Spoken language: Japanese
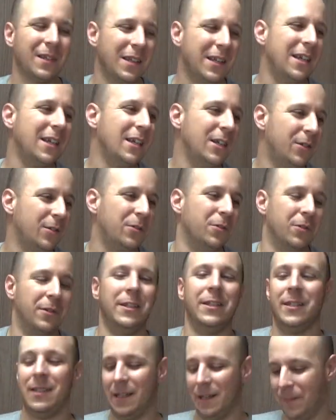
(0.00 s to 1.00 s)
いい情報
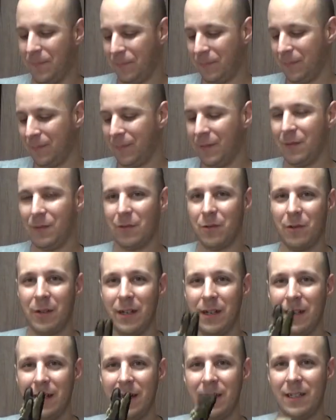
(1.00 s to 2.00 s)
ですねこ
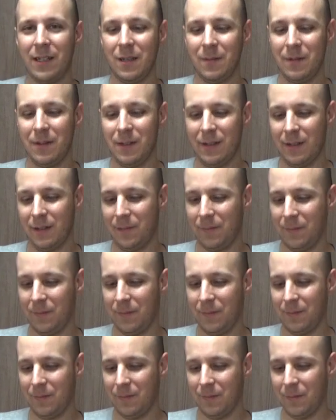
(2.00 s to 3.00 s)
れが一番好
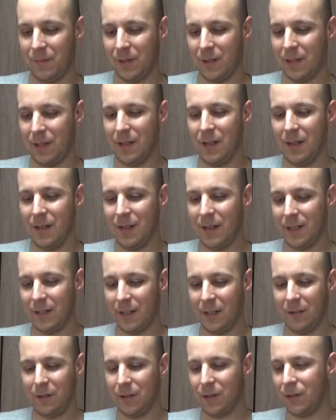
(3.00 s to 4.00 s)
きで
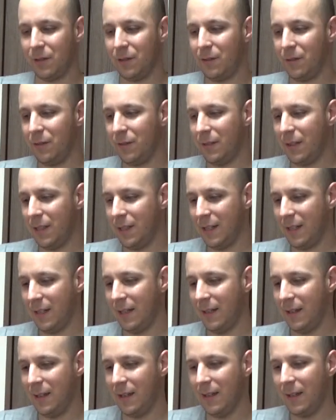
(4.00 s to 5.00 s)
すけどそんな
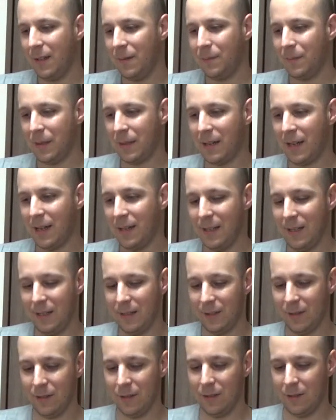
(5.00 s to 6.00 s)
にま
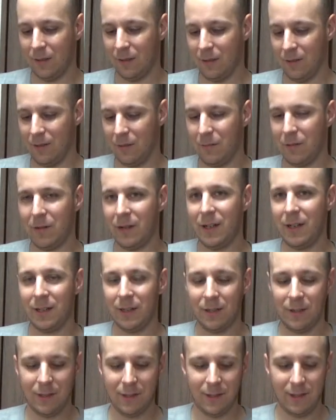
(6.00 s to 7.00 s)
カネックスと
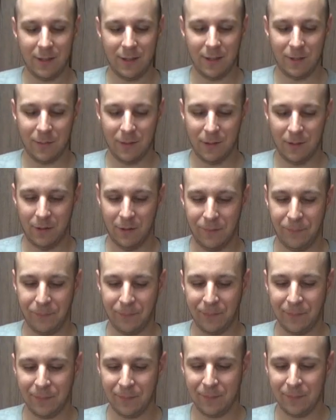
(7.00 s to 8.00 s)
ウォーリアソートシステムズの、
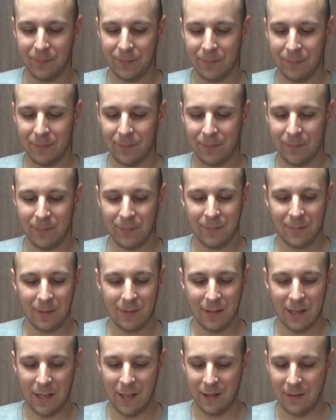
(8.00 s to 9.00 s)

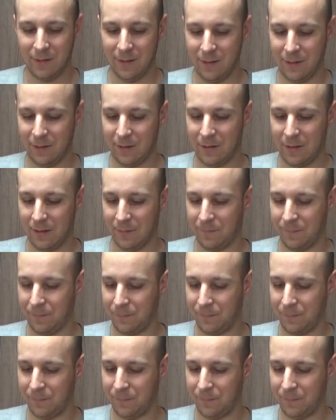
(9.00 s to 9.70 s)
えっ、ー、と、なんだか、